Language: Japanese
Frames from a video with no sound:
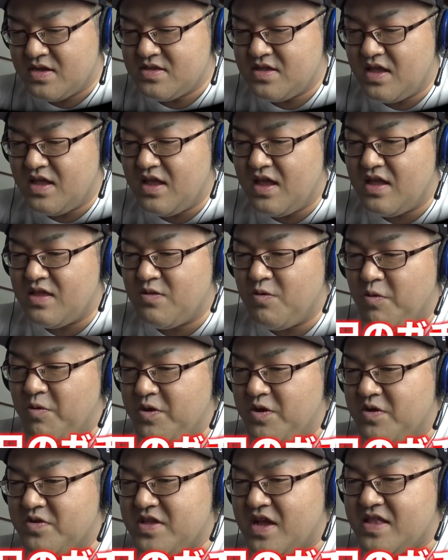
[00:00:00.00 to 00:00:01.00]
で
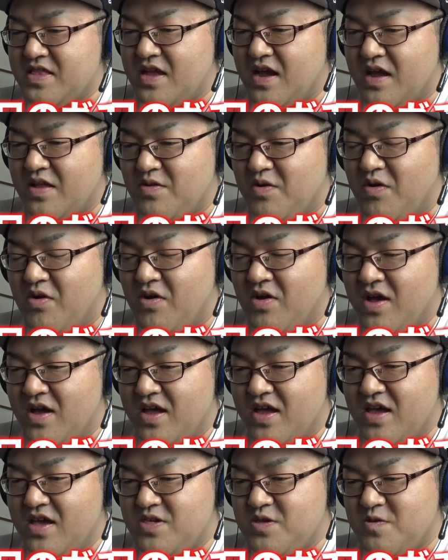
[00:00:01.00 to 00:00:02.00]
調量なんだけど、
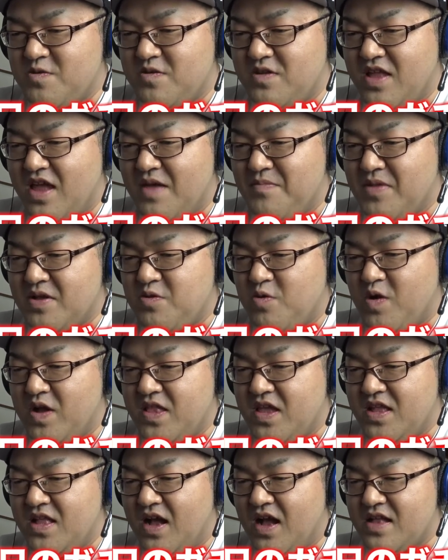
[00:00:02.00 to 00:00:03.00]
えー、ちょっとね、まあ、動画
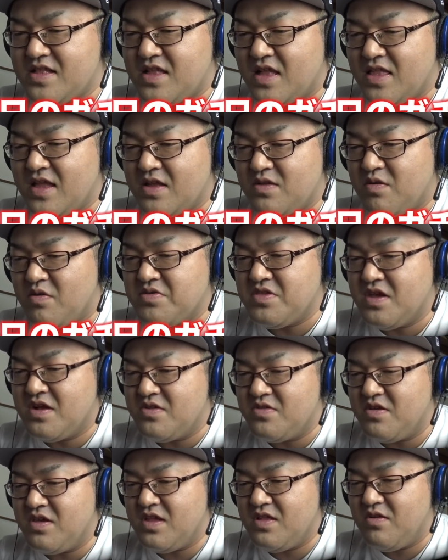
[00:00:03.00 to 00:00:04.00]
できなかったんだけど、
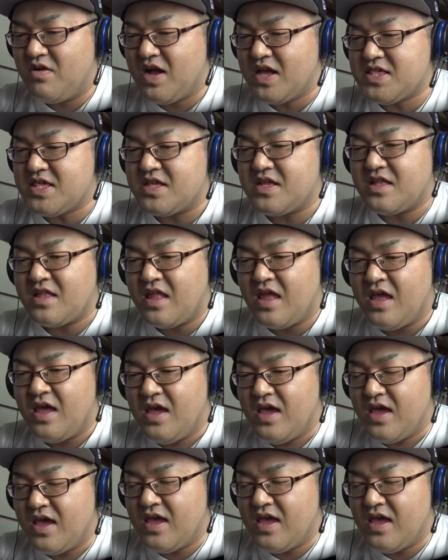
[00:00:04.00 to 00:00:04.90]
肉の機能ガチャでね、